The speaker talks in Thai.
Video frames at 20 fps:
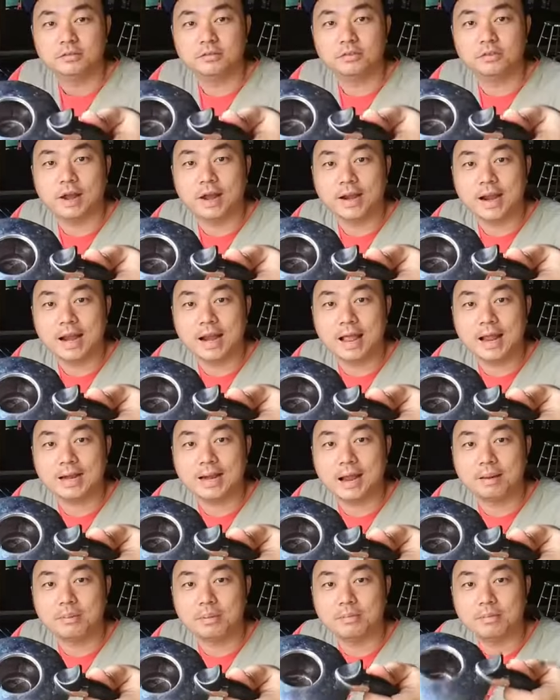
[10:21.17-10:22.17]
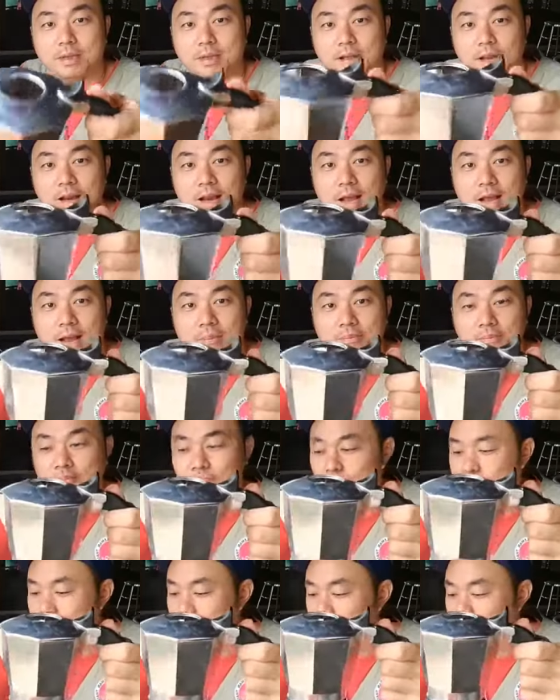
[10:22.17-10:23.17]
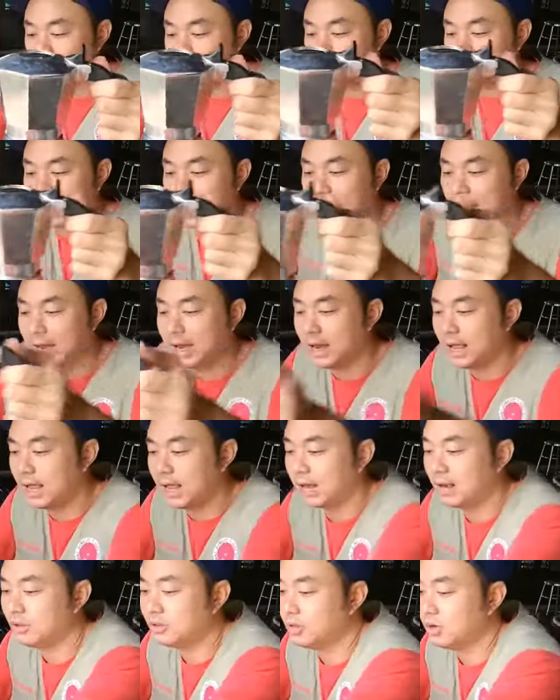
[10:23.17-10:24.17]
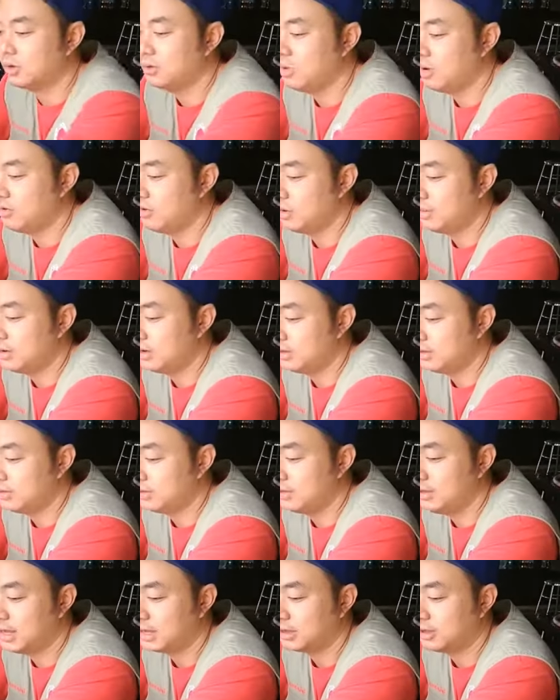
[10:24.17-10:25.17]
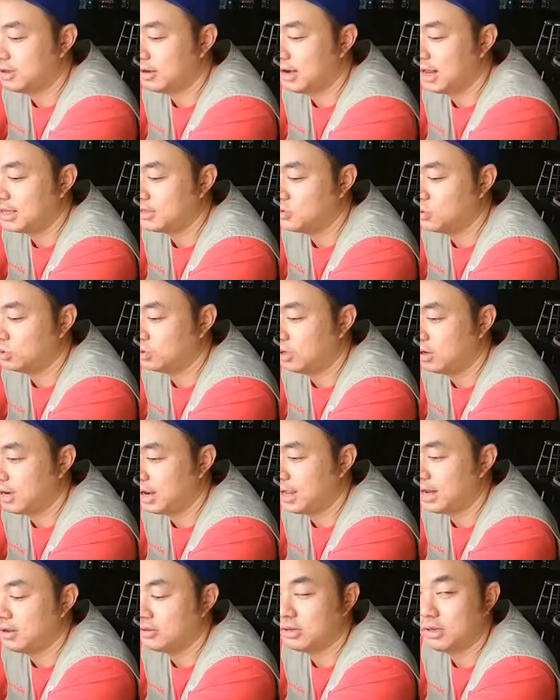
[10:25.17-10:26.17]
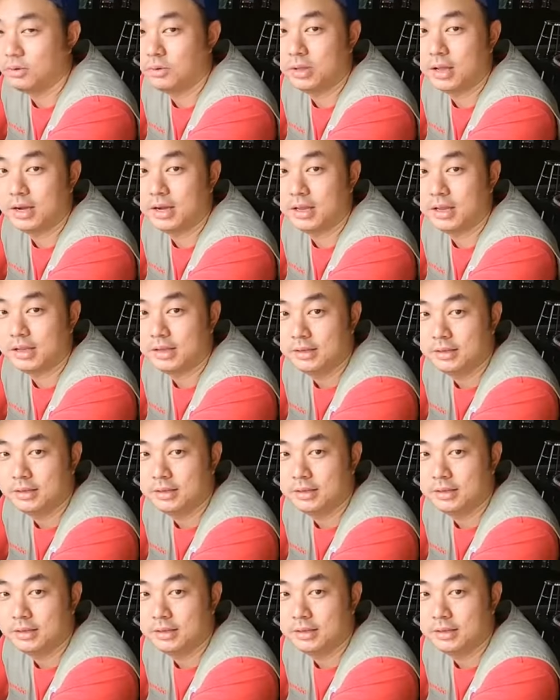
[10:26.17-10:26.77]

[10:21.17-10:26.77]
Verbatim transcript: ฝาดันแรงดันแบบนี้นะครับ ต้มง่ายนะฮะเราจะรู้เลยว่ามันเดือดตอนไหนสุกตอนไหนเราจะรู้ทันที